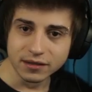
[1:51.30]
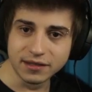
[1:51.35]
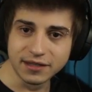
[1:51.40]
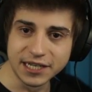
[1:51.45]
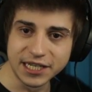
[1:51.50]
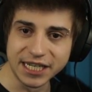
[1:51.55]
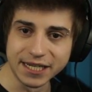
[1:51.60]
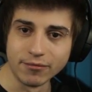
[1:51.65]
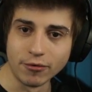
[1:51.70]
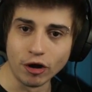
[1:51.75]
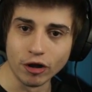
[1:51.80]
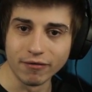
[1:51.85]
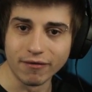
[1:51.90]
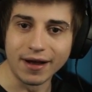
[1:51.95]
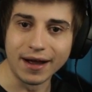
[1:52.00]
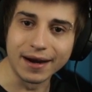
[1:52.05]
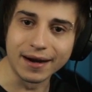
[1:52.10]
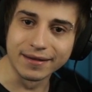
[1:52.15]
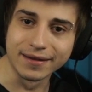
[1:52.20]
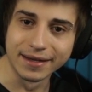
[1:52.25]
Digimon
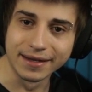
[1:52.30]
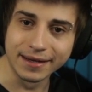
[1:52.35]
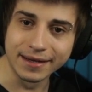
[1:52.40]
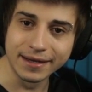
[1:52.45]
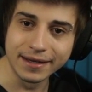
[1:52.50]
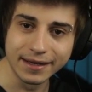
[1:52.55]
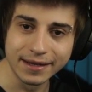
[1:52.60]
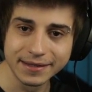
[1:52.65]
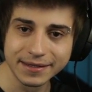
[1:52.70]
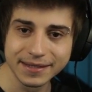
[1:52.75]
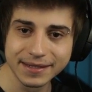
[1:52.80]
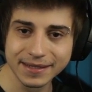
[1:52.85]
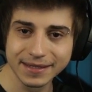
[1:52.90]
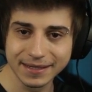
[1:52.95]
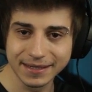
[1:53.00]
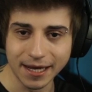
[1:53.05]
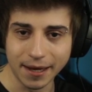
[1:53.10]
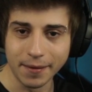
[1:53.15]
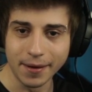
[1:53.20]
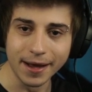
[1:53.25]
vardı
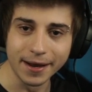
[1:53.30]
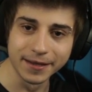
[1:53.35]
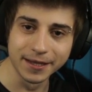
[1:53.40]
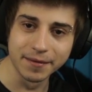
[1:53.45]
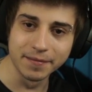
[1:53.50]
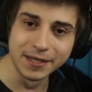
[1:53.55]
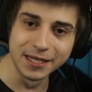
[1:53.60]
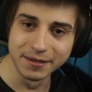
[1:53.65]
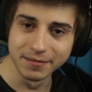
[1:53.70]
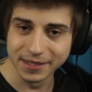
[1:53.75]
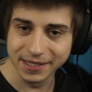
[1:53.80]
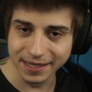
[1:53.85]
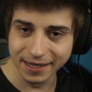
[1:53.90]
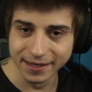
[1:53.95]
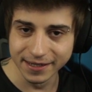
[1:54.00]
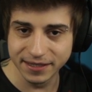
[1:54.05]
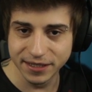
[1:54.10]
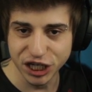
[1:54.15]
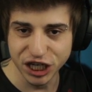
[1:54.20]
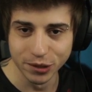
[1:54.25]
zamanında bilir
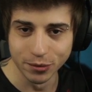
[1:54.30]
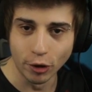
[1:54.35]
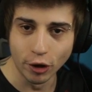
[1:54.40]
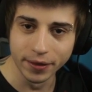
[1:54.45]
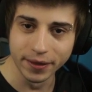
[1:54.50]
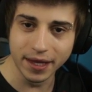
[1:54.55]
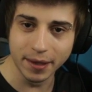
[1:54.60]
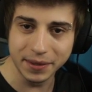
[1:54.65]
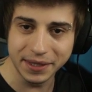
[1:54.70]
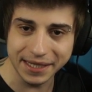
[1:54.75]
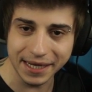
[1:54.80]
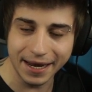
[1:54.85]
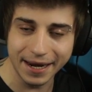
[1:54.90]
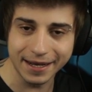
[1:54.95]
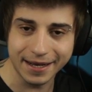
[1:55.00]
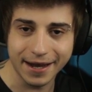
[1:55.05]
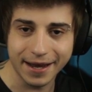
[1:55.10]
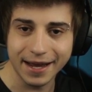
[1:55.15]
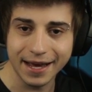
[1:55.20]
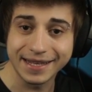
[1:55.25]
misiniz? Digimon'da bir
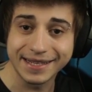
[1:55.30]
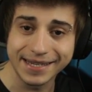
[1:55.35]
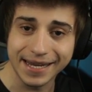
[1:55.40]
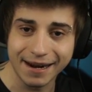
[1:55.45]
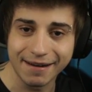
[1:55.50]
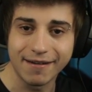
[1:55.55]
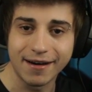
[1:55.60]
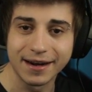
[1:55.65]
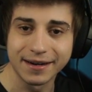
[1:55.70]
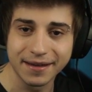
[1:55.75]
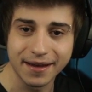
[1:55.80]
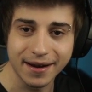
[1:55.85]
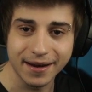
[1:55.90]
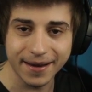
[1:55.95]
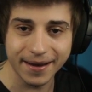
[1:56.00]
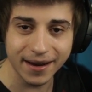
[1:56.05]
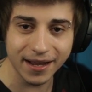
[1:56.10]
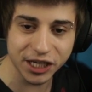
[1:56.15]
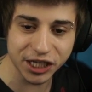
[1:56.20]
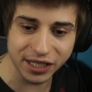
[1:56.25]
tane karakter vardı
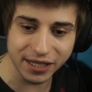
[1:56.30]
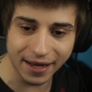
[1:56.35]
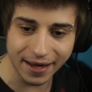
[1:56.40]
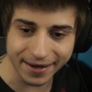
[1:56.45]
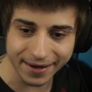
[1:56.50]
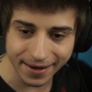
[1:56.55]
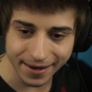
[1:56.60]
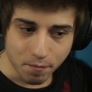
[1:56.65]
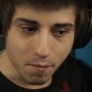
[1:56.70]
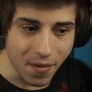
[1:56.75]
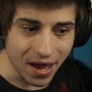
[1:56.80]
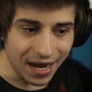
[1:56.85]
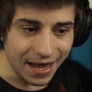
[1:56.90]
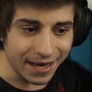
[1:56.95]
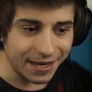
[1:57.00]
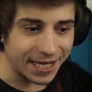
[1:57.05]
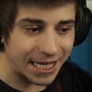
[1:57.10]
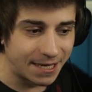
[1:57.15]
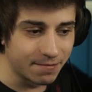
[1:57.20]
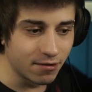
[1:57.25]
arkadaşlar.
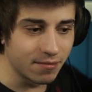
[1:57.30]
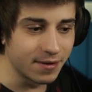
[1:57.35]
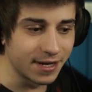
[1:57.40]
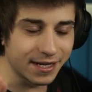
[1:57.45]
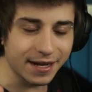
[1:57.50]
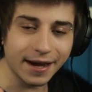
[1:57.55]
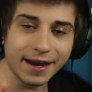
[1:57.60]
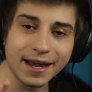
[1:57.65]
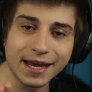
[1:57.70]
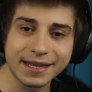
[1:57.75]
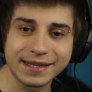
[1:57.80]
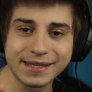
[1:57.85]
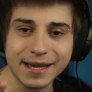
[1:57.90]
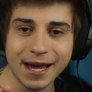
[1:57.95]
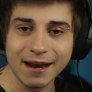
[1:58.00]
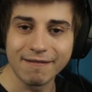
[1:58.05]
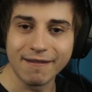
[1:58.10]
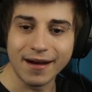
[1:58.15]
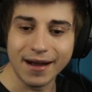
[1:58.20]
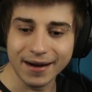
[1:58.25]
Melek gibi bir
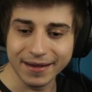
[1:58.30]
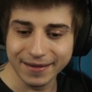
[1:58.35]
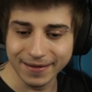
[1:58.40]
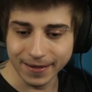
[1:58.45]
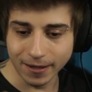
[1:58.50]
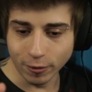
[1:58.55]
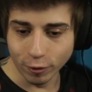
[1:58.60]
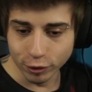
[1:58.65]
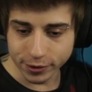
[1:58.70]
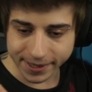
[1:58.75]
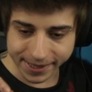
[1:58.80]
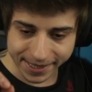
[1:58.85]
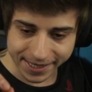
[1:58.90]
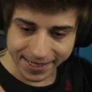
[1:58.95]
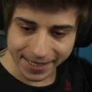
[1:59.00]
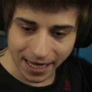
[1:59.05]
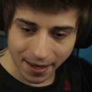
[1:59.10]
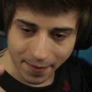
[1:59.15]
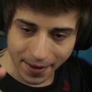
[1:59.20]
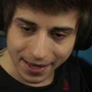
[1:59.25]
karakter vardı. O
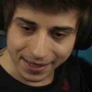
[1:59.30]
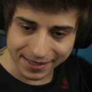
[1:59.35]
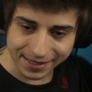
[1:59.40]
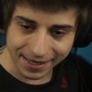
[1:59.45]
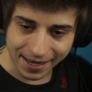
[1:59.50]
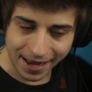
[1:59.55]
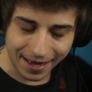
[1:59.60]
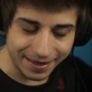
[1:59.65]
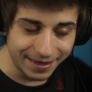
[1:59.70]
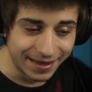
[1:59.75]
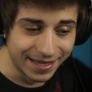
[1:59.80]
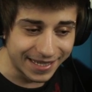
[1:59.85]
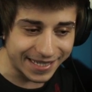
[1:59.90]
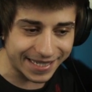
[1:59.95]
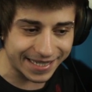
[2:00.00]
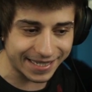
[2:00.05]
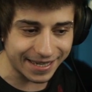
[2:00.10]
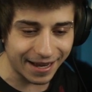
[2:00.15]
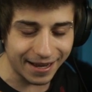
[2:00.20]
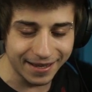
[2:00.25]
skin'e benzeyen
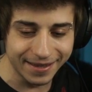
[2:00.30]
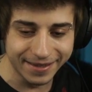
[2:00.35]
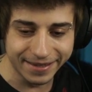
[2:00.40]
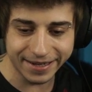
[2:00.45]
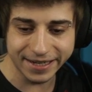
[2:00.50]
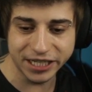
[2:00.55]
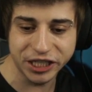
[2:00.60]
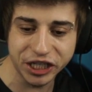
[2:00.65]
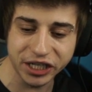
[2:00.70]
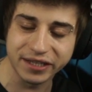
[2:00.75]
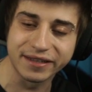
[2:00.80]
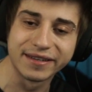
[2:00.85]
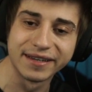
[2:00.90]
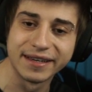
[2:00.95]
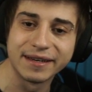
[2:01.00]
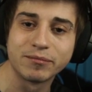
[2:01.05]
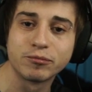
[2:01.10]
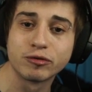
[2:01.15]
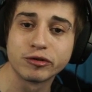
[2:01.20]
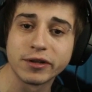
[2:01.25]
Lissandra
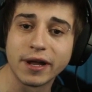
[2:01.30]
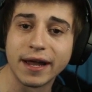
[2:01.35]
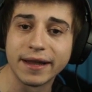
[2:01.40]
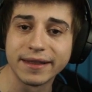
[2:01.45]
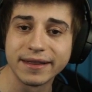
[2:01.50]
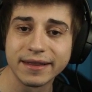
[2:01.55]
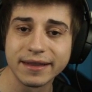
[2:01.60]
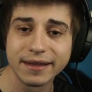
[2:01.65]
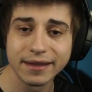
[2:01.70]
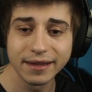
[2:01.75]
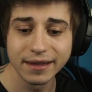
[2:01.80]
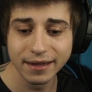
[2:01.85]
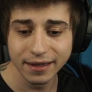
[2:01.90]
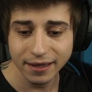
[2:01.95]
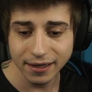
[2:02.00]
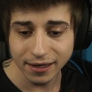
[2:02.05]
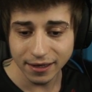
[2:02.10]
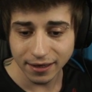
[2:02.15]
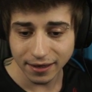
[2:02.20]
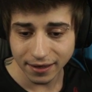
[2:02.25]
çıktı buradan.
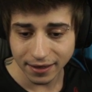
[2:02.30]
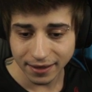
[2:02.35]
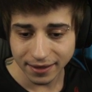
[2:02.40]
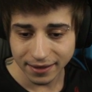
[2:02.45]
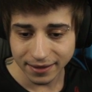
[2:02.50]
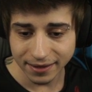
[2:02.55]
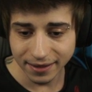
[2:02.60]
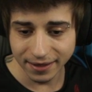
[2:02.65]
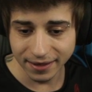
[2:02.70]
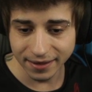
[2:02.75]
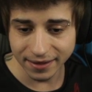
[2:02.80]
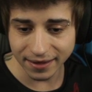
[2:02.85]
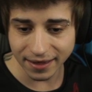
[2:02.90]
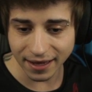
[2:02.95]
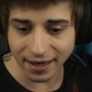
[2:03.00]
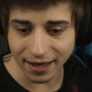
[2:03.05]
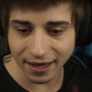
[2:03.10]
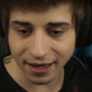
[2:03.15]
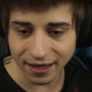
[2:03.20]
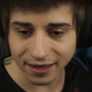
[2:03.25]

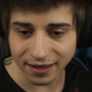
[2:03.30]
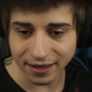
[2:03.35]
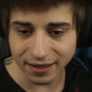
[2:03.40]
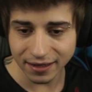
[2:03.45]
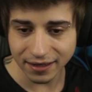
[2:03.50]
Yanında